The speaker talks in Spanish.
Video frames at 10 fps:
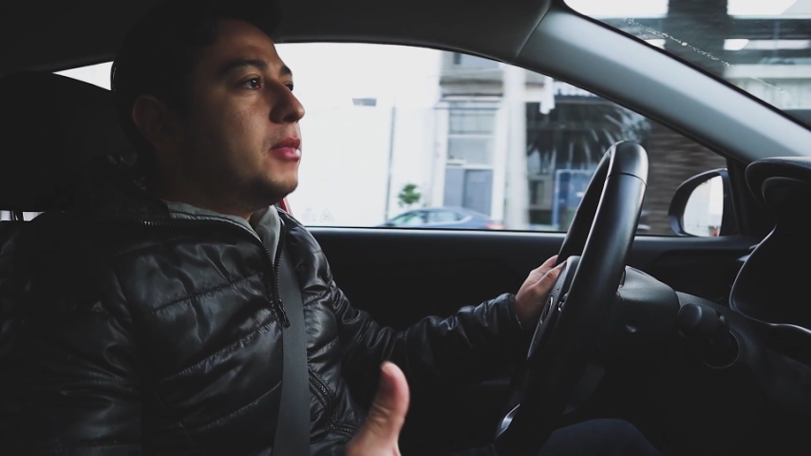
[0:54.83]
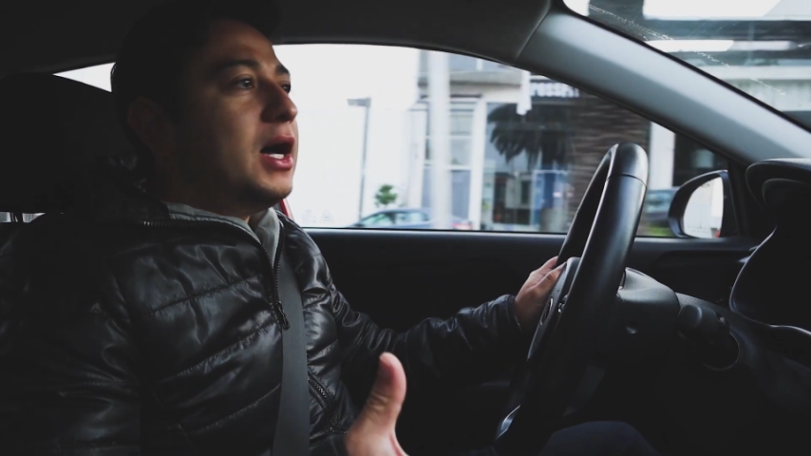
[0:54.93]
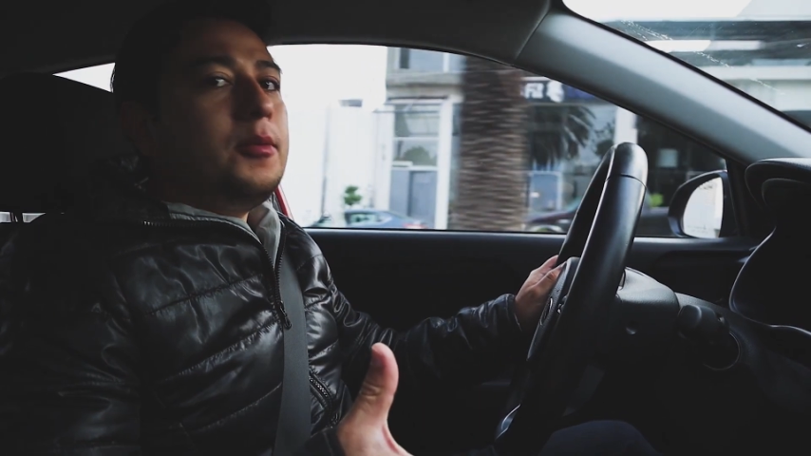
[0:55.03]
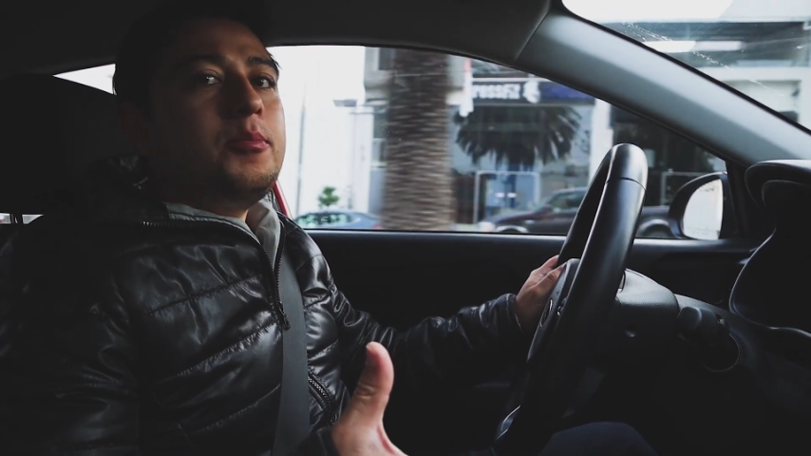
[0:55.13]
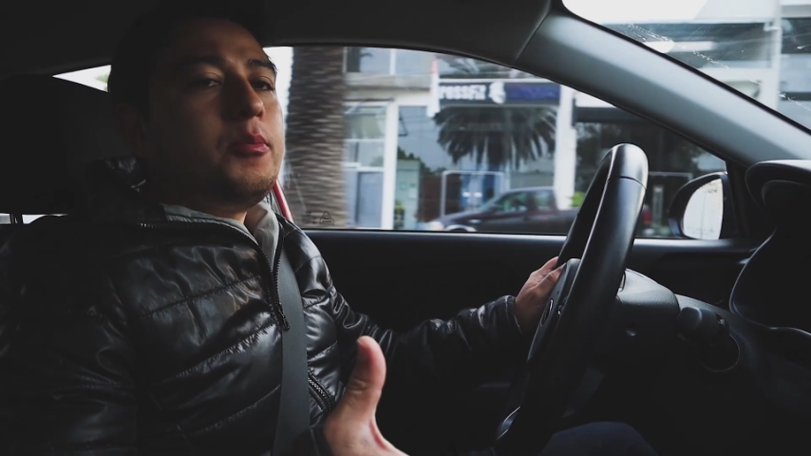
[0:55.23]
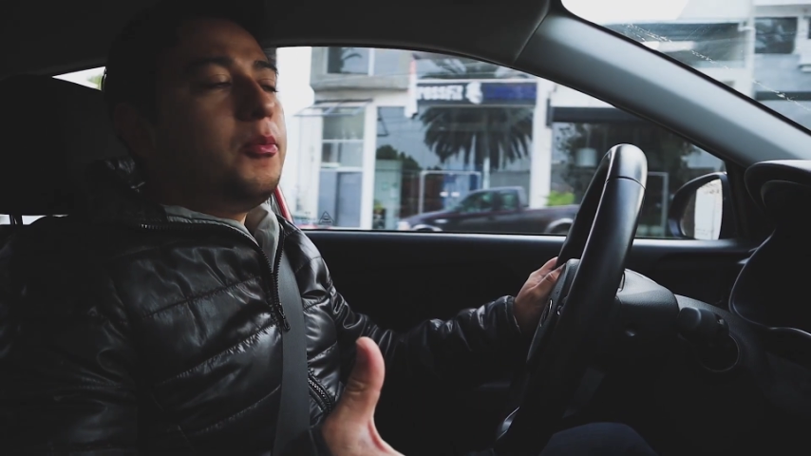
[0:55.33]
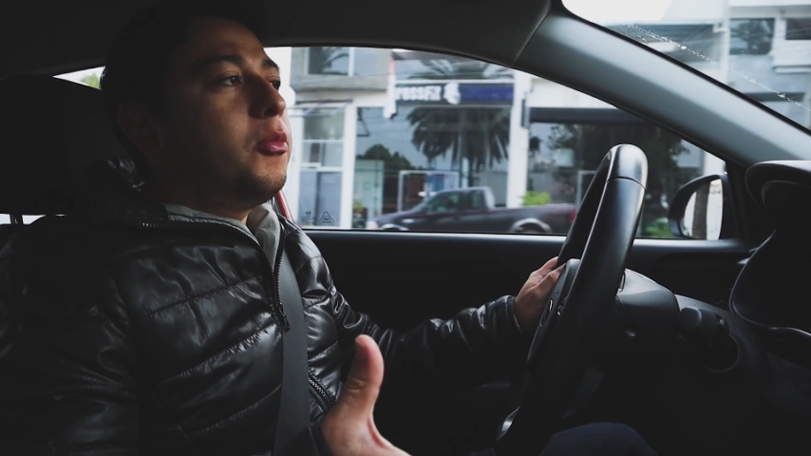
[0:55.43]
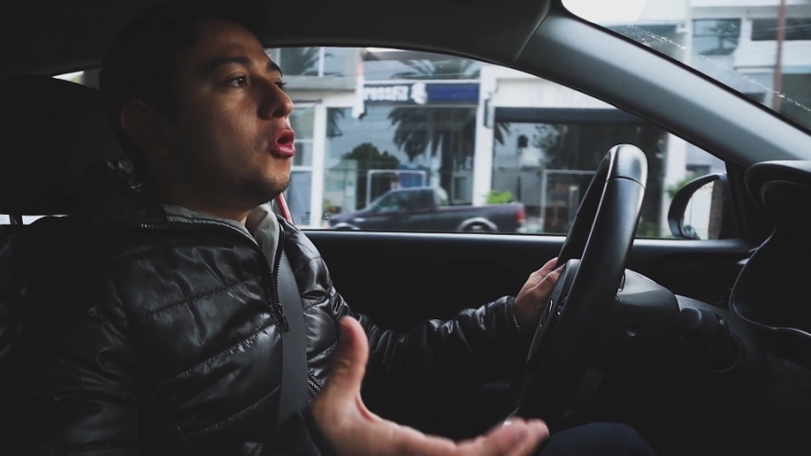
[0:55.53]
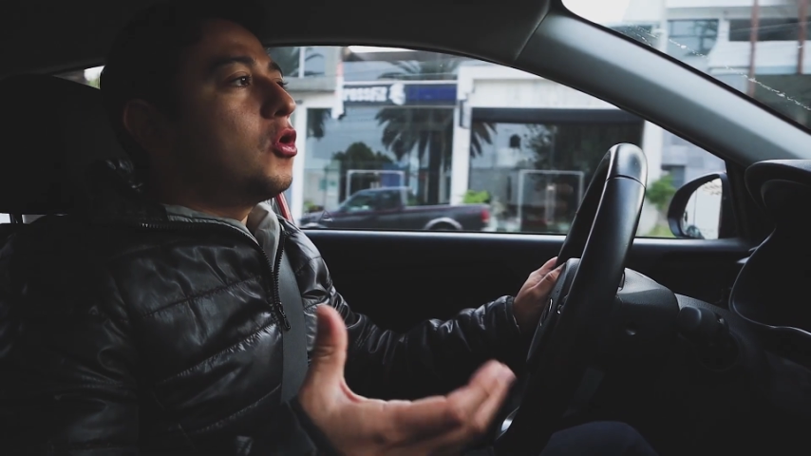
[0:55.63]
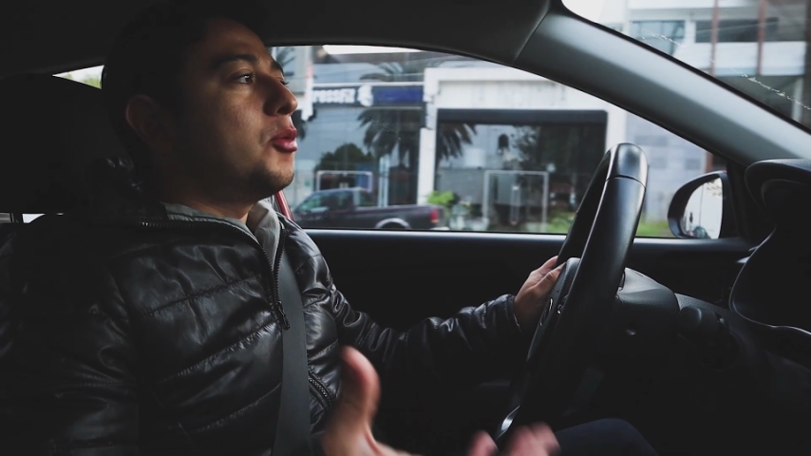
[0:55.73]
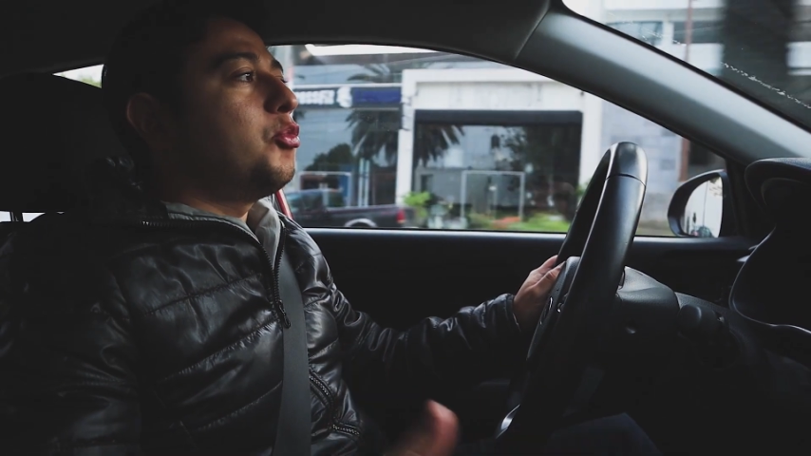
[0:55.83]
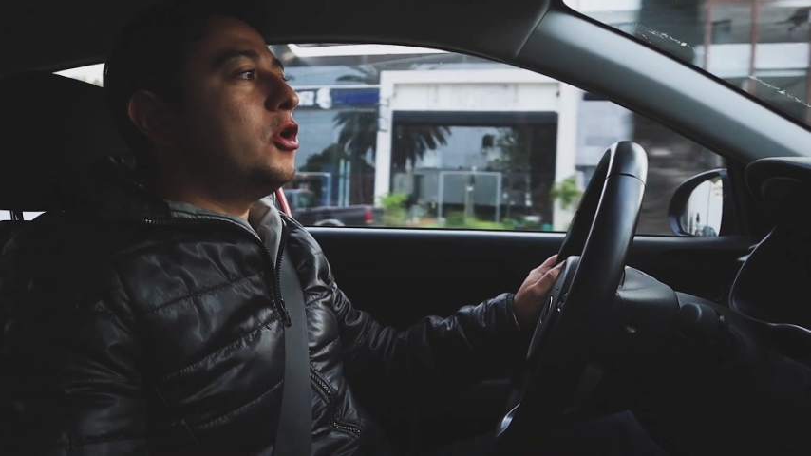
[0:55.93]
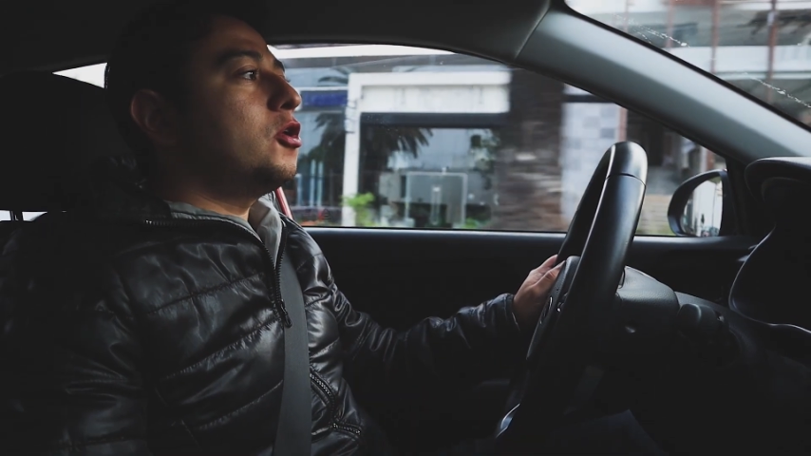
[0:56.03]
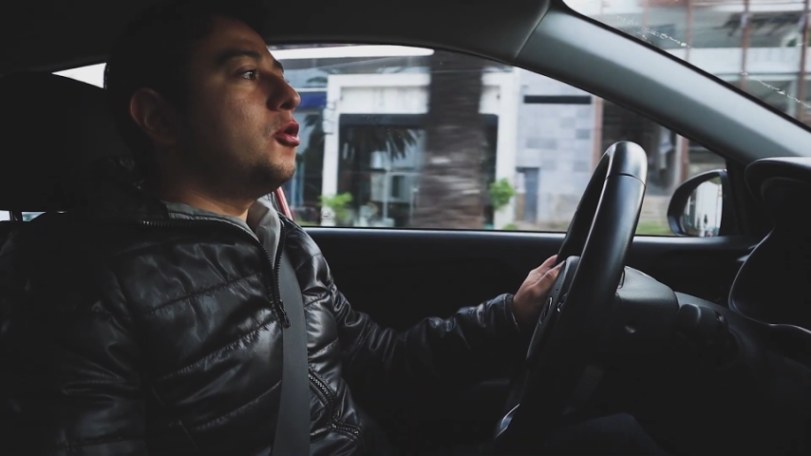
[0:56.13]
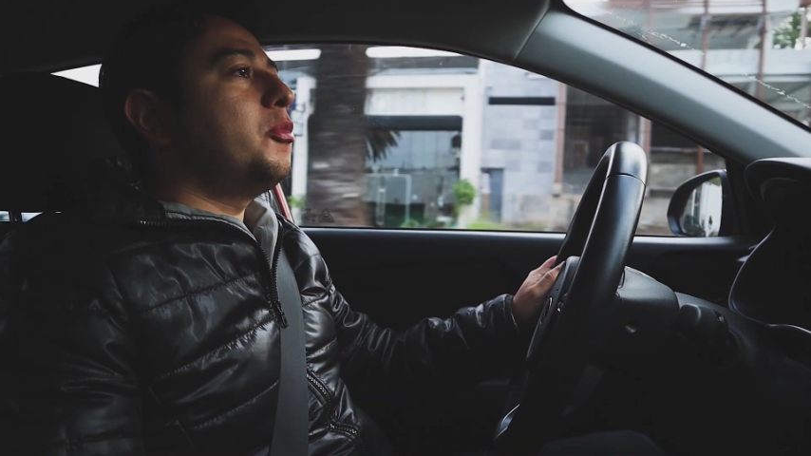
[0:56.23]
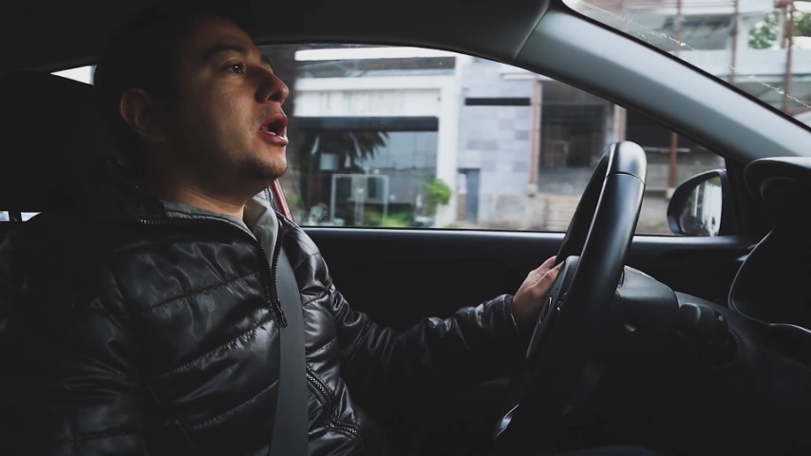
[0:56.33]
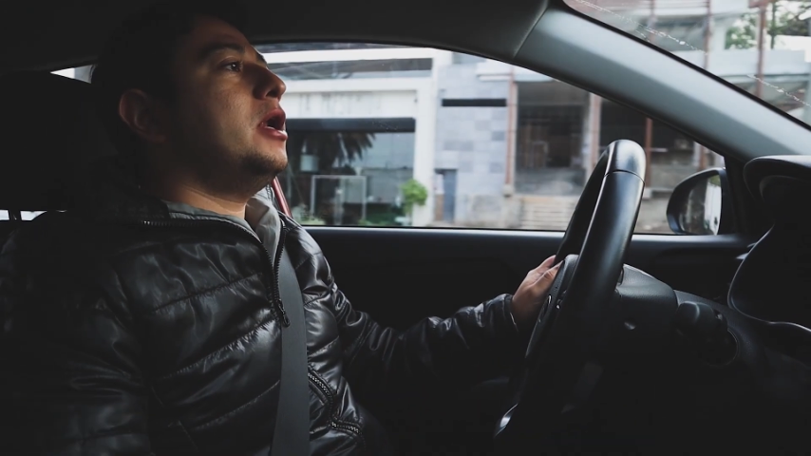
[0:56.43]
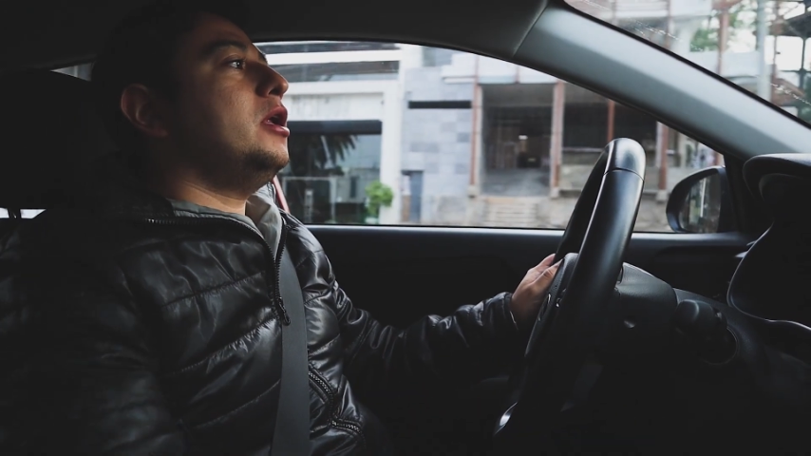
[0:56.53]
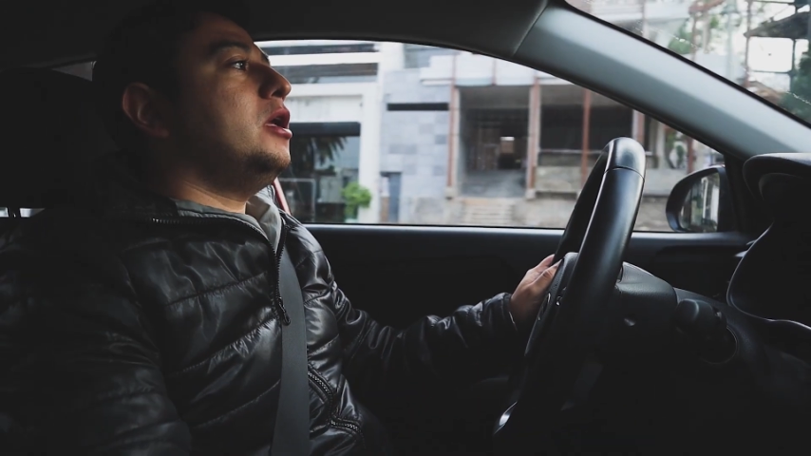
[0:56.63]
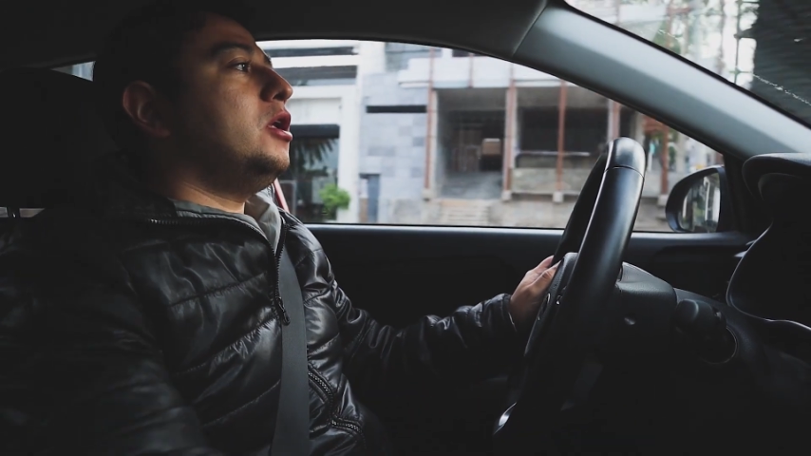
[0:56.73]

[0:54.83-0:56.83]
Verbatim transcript: va por lo que puede comprar